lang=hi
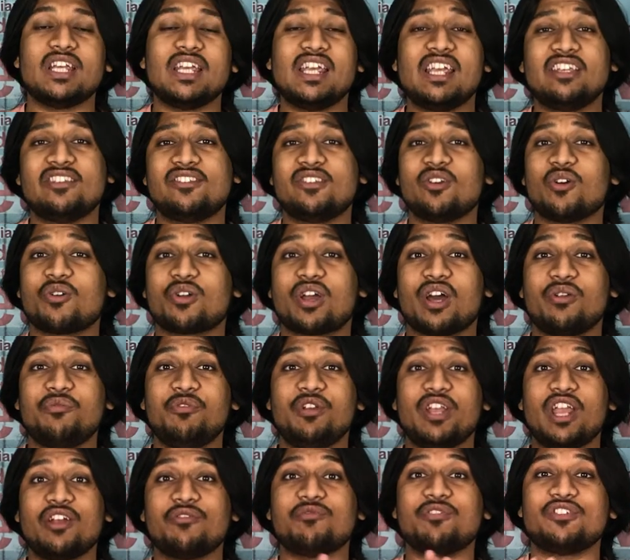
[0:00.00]
ही ईजी और
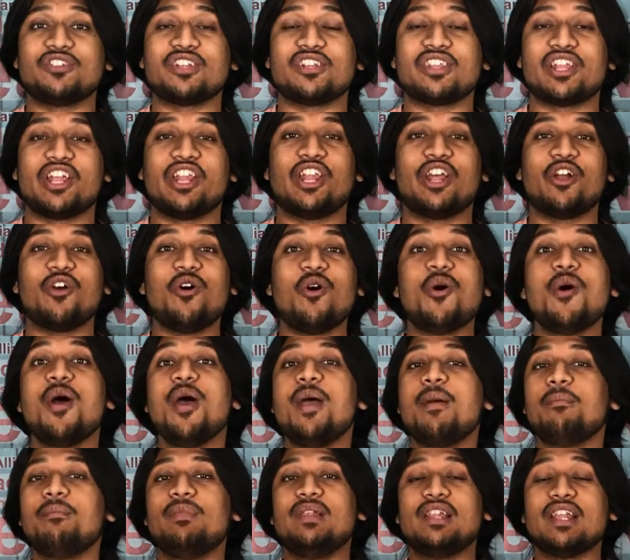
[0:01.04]
कन्वीनियंट फीचर देखने को
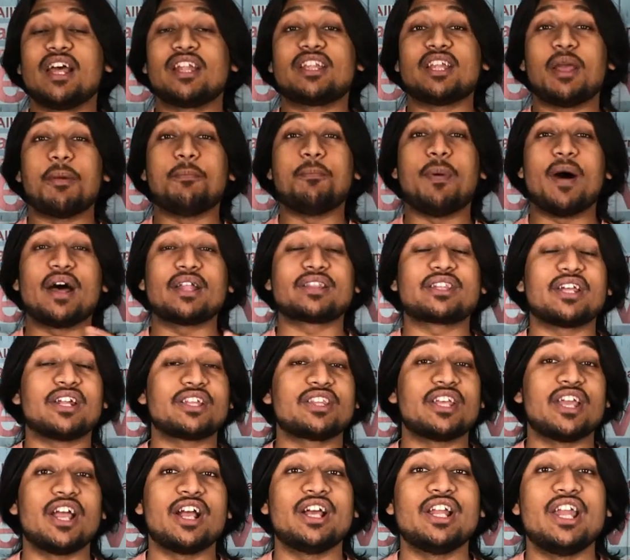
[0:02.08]
मिल जाता है बात
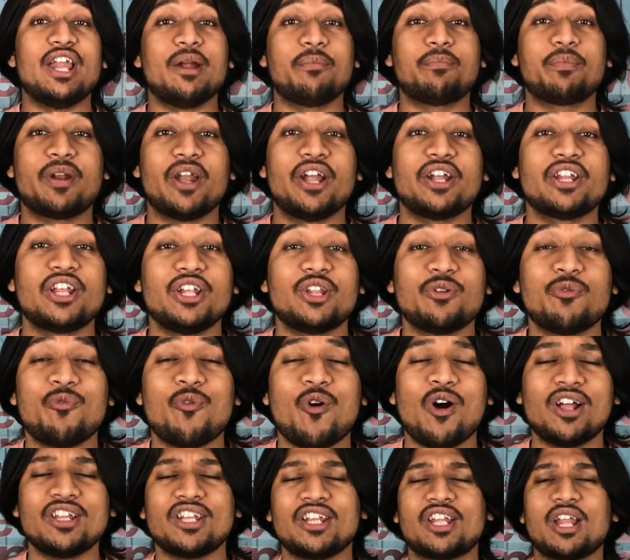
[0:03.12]
करते हैं अगले अपडेट की तो वो
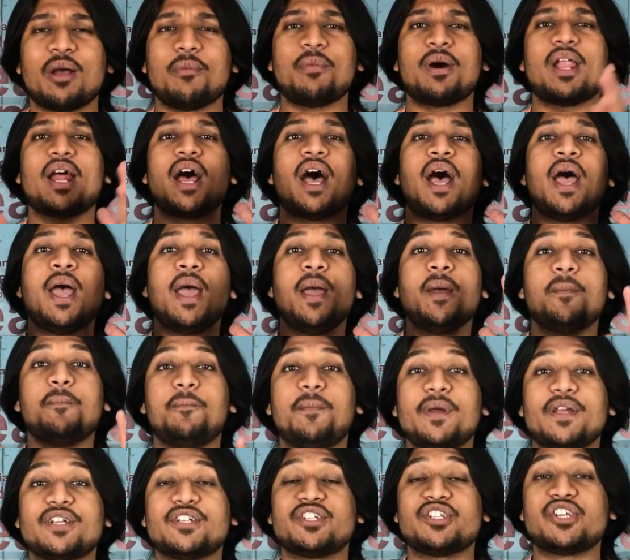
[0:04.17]
आ जाता है हमारा
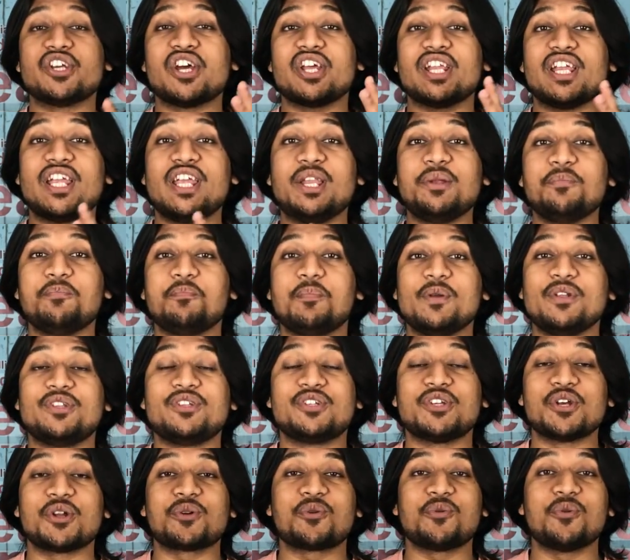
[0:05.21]
पिक्चर इन
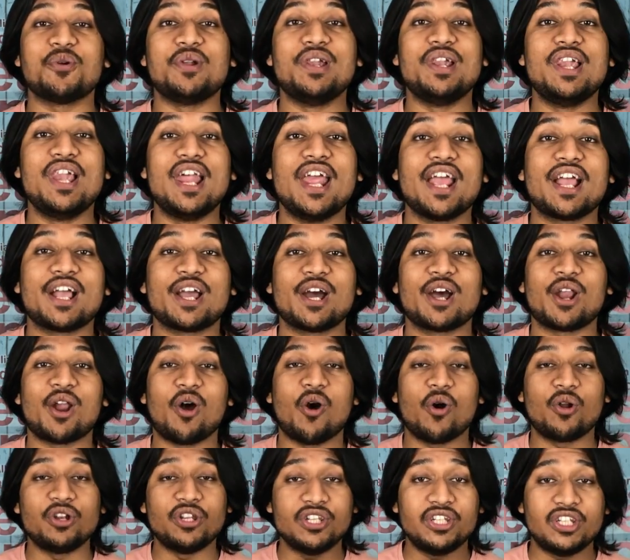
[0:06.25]
पिक्चर को लेकर
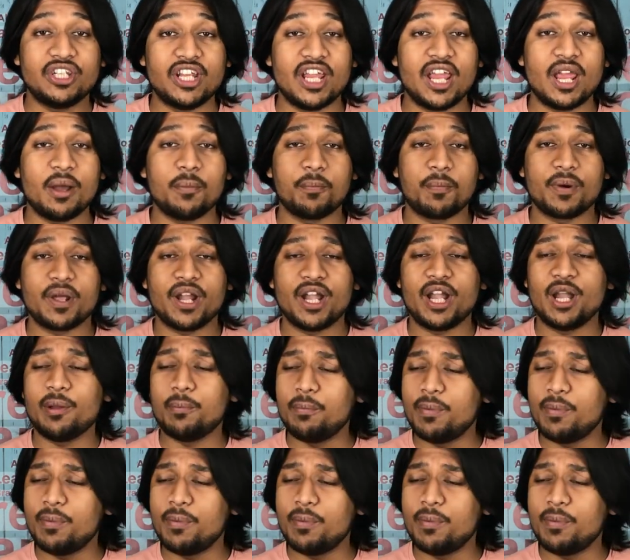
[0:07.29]
और ये अपग्रेड